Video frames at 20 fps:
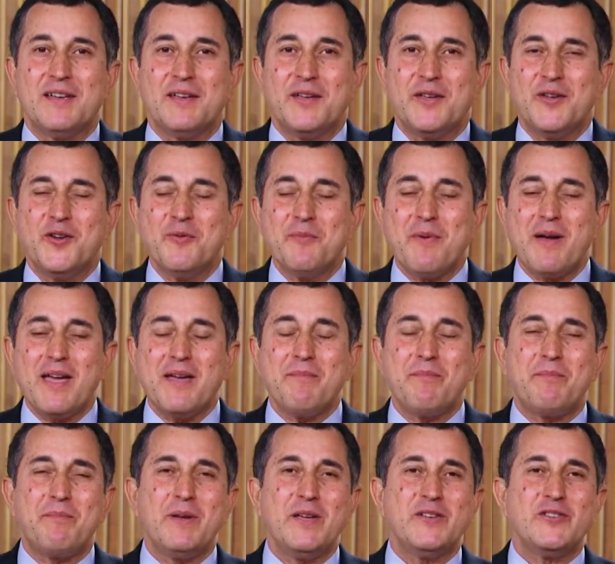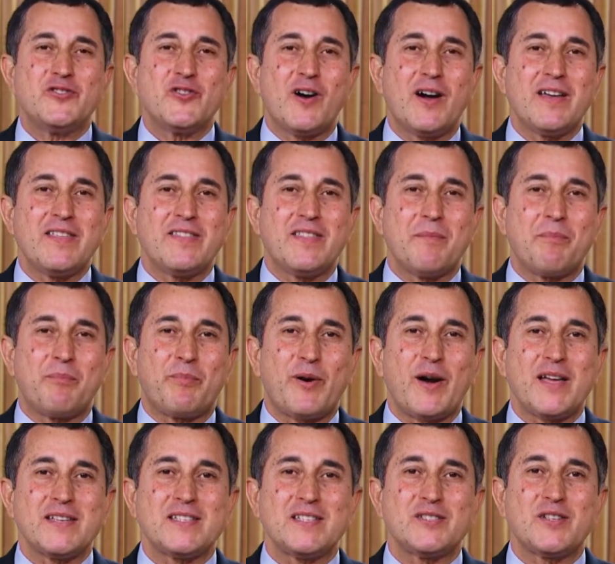possa la pace del nostro
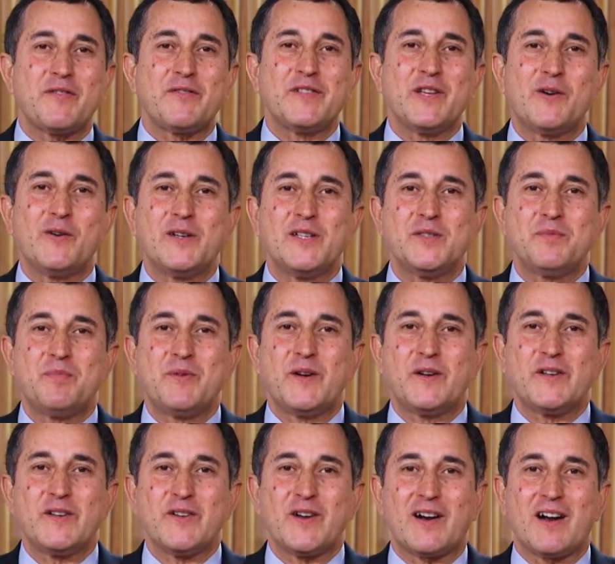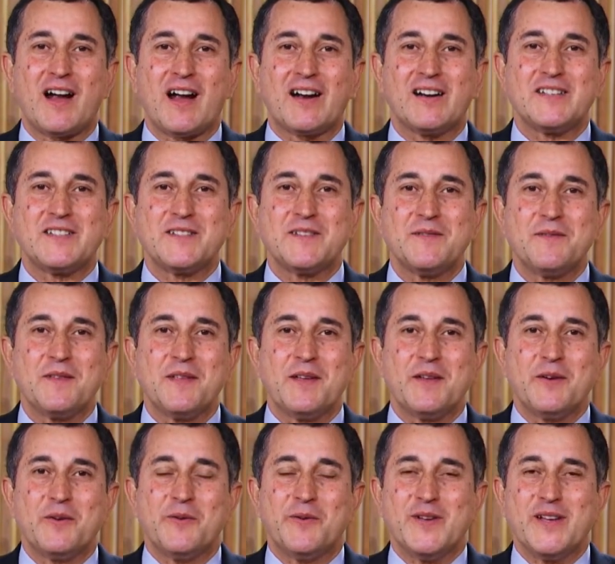Signor Gesù Cristo essere con ciascuno di
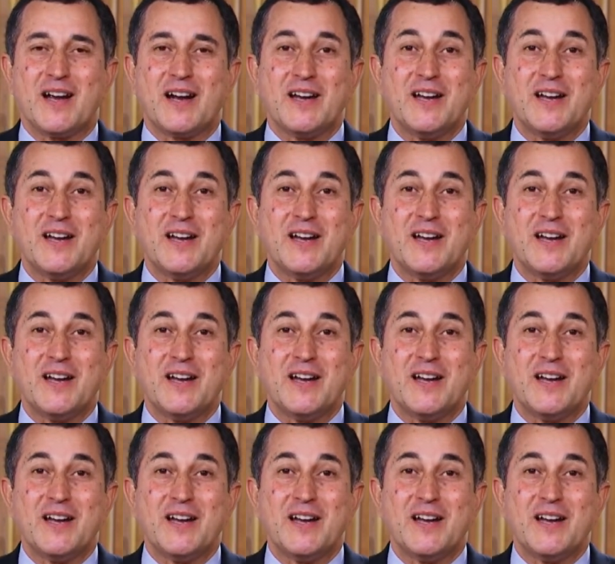voi.